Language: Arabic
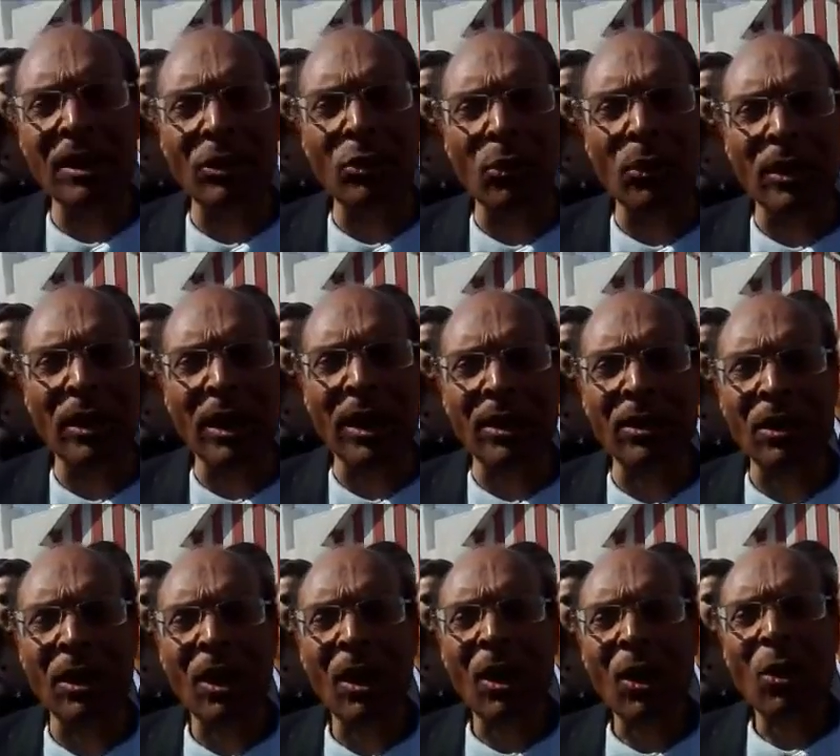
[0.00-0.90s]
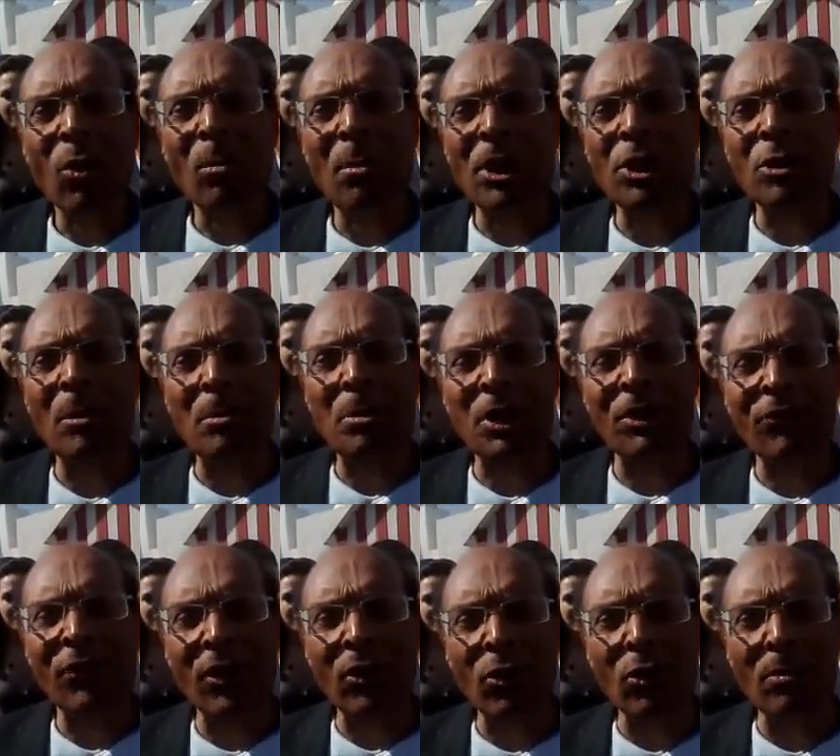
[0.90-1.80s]
ديكتاتوريات وما
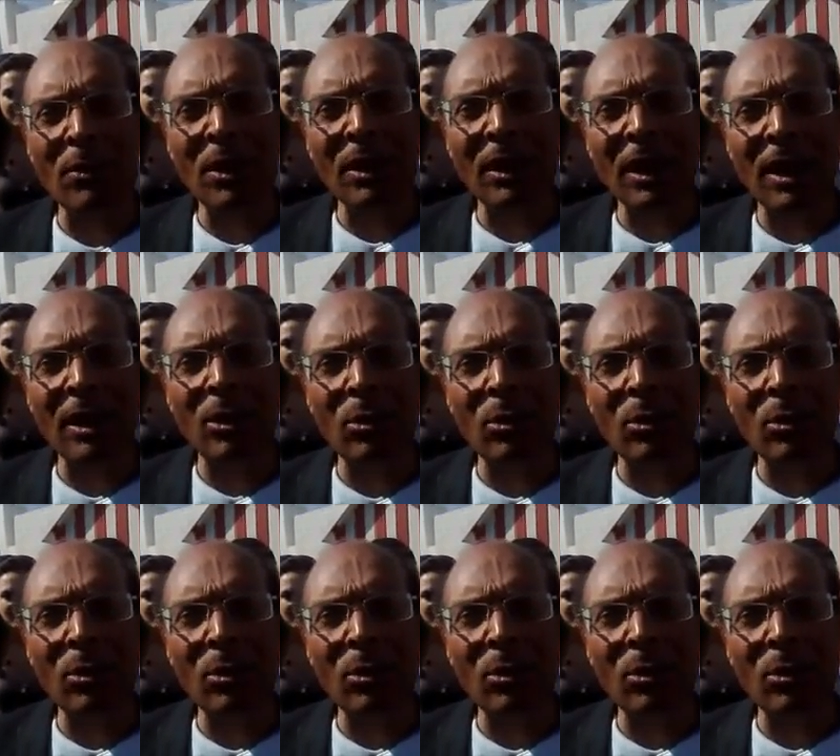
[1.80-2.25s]
يزومش يفرقوا